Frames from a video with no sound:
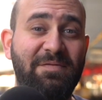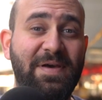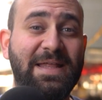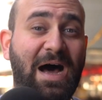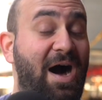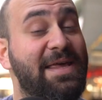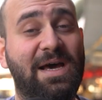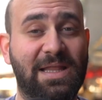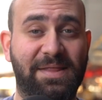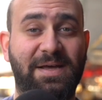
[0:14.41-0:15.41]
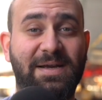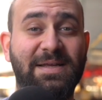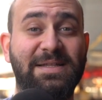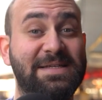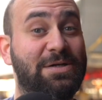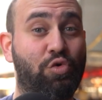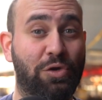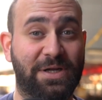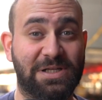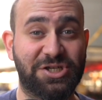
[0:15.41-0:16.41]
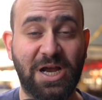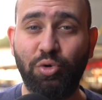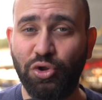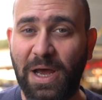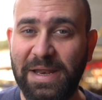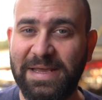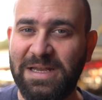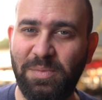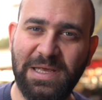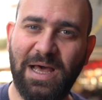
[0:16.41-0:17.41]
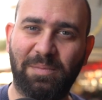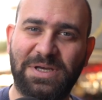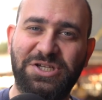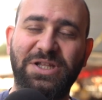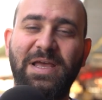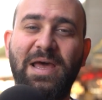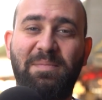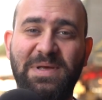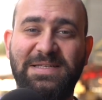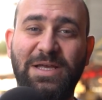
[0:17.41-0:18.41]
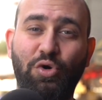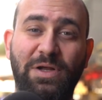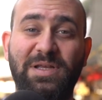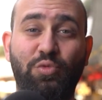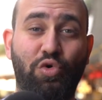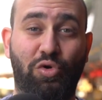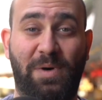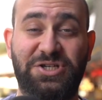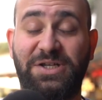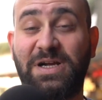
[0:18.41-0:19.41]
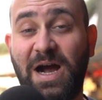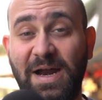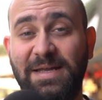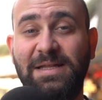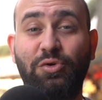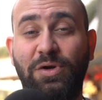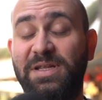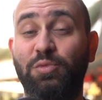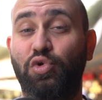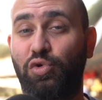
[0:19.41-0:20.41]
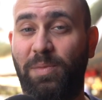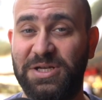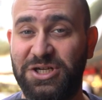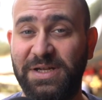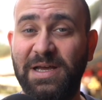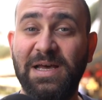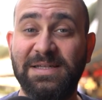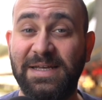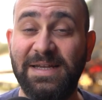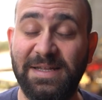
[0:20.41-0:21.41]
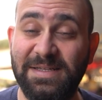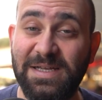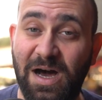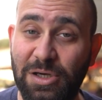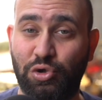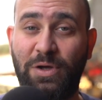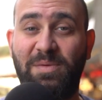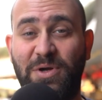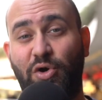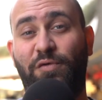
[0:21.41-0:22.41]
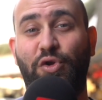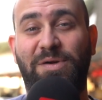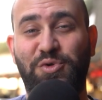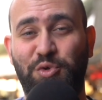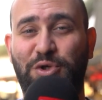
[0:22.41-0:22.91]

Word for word: Ve hangi alanlarda nasıl kullanılacak? Bunlarla ilgili bilgi almak için biz de yönetim kurulu başkanı, Kargil'in yönetim kurulu başkanı Sayın Ediz Aksoy'a mikrofonlarımızı